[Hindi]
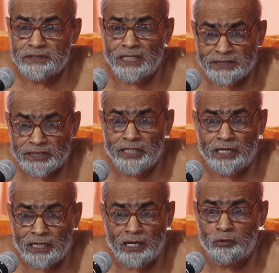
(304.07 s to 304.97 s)
अवस्था से
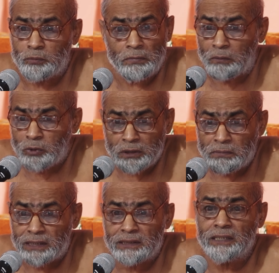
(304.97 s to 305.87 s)
निकलना कोई मामूली
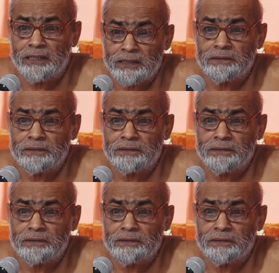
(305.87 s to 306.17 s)
बात नहीं